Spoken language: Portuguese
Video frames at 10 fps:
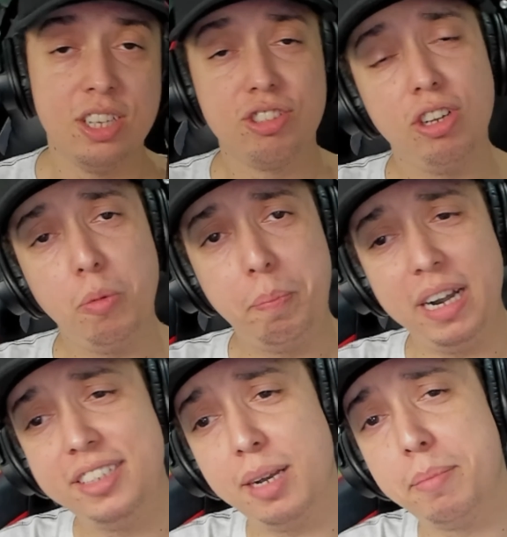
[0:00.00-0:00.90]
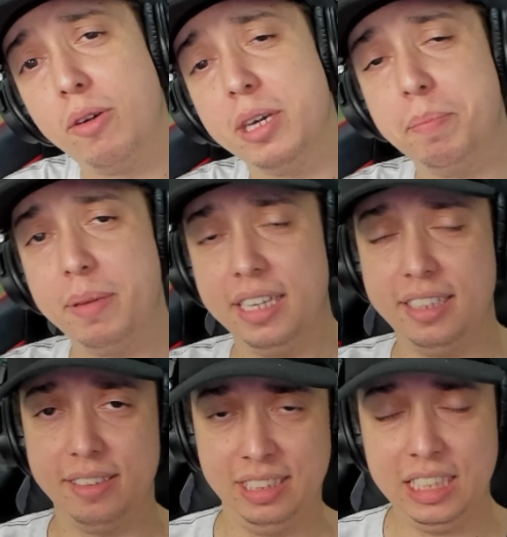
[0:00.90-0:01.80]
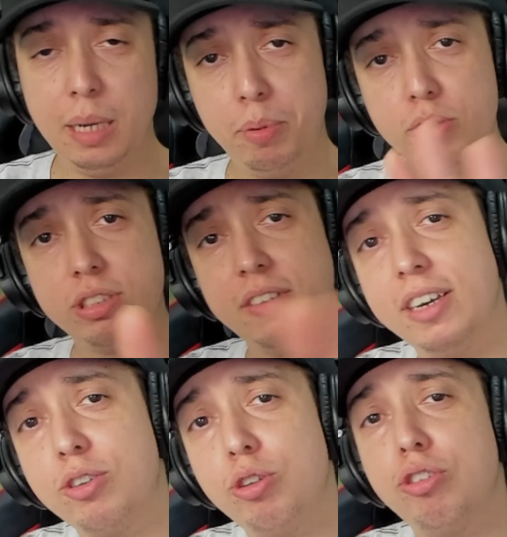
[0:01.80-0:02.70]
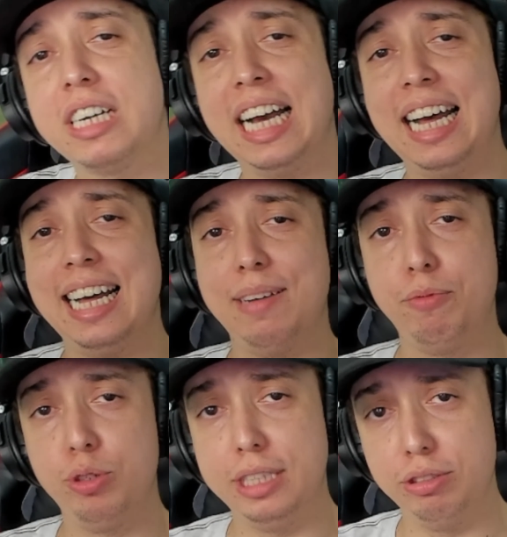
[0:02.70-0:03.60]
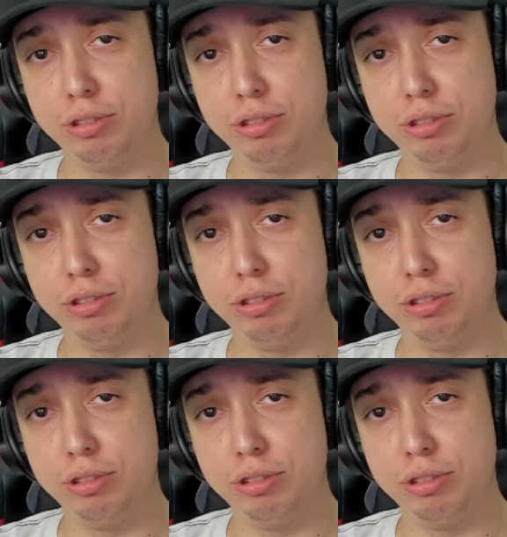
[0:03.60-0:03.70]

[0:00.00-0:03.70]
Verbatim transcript: Só não perde a mão, Ripindra. Daqui a pouco você vai colocar a fruta do